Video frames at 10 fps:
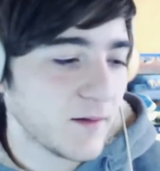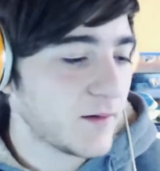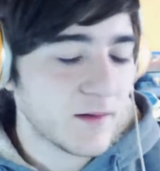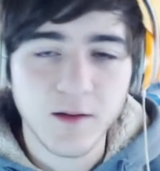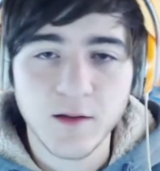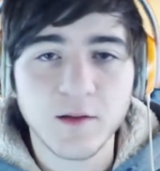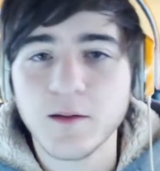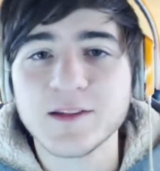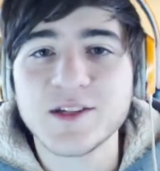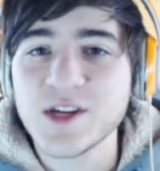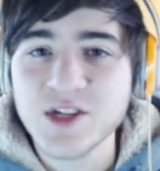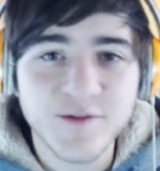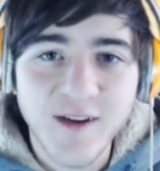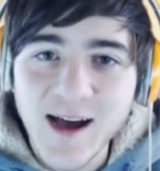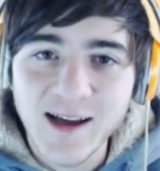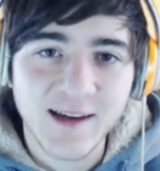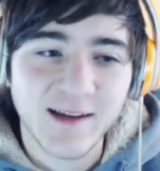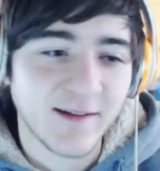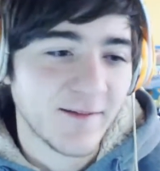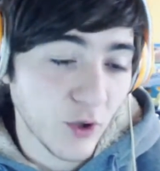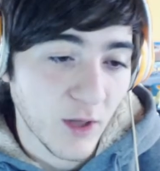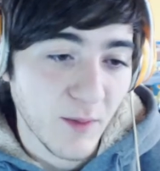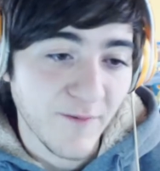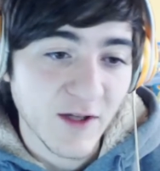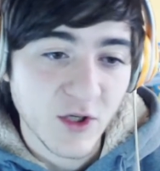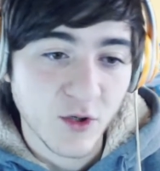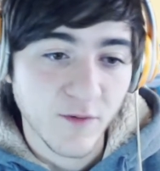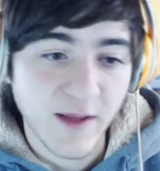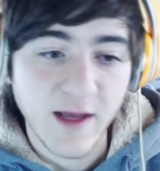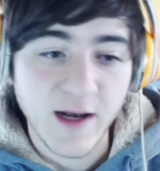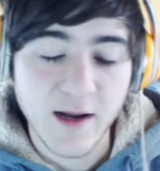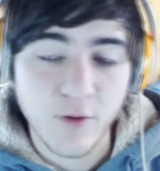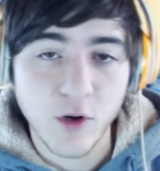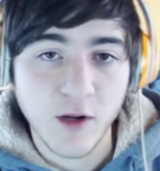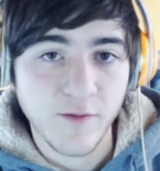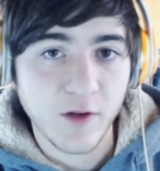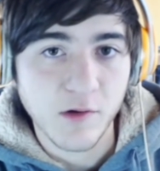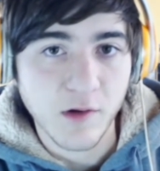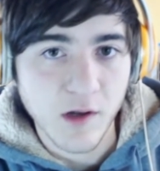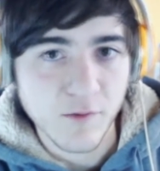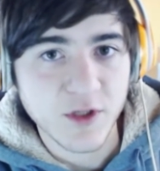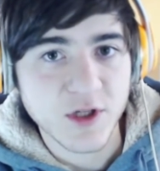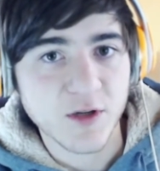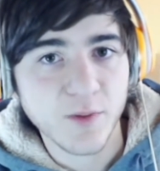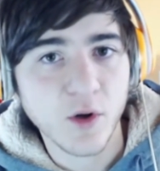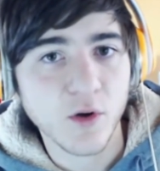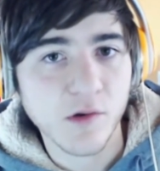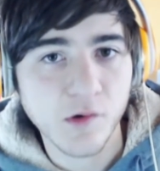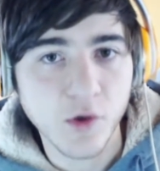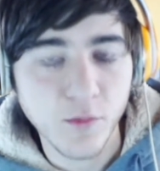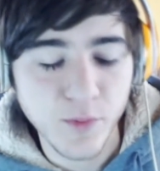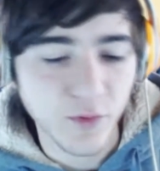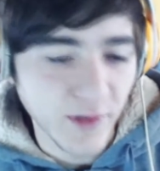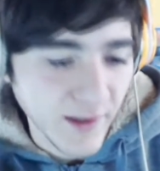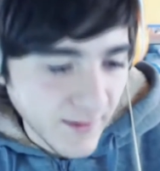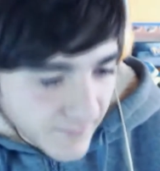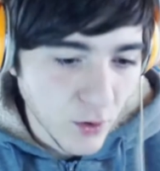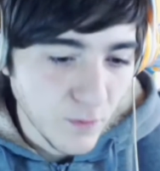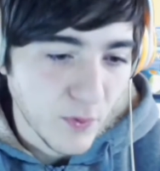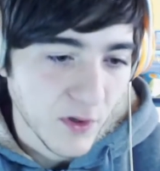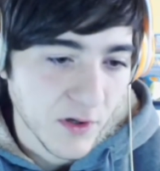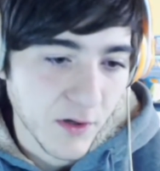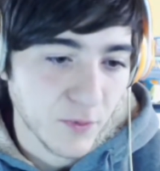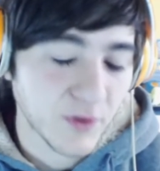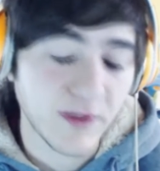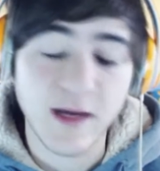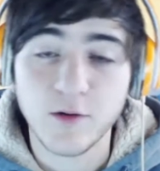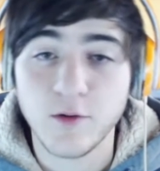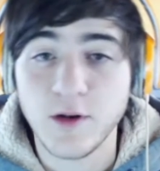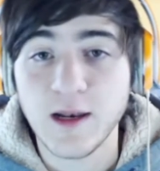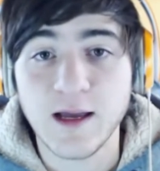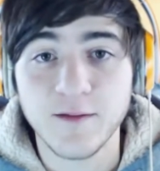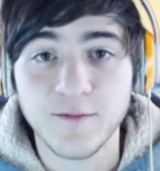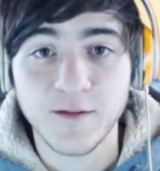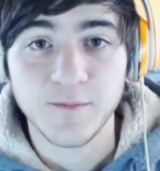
eh, aggeggi vari, appunto che mi facciano vedere quello che vedo sulla Switch, però sul computer, non posso portarlo in live.